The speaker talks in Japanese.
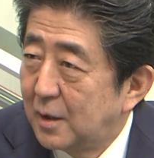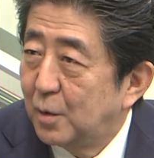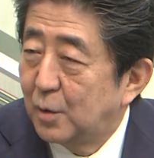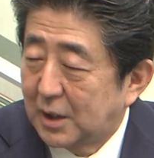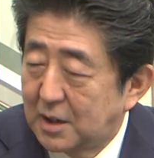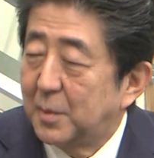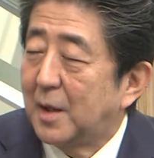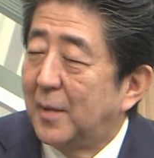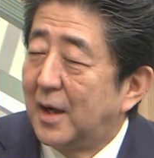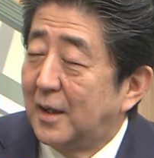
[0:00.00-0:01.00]
あの私今
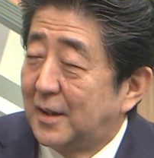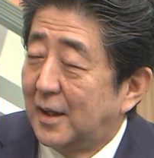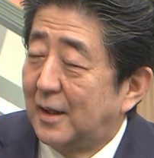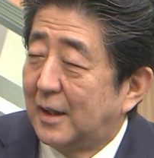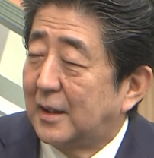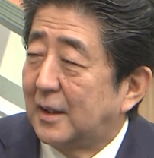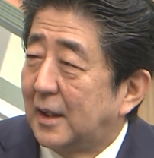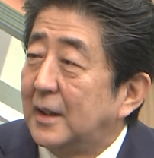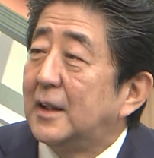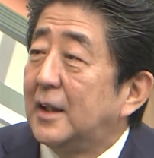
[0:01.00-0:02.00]
名前挙げた
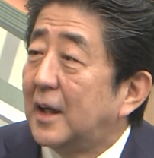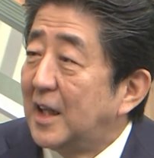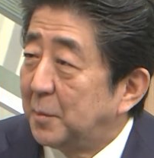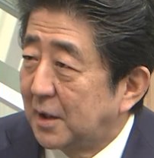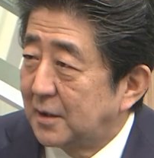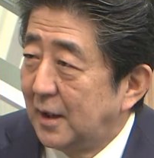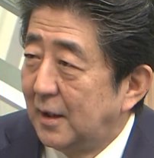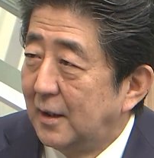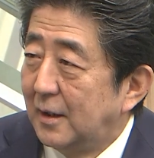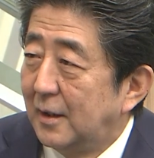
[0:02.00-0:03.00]
方々、うん、以外にもですね。
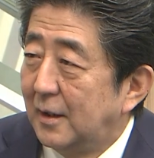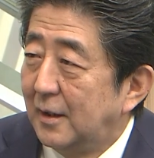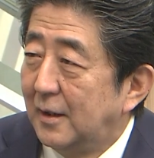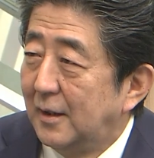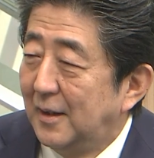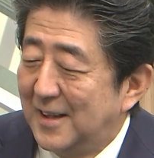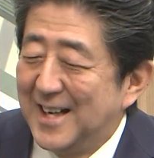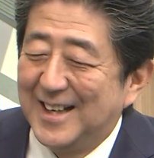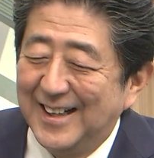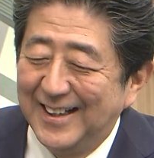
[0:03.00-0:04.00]
散らされましたね。いろんな
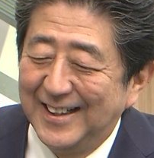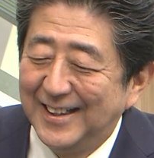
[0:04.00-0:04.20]
名前を。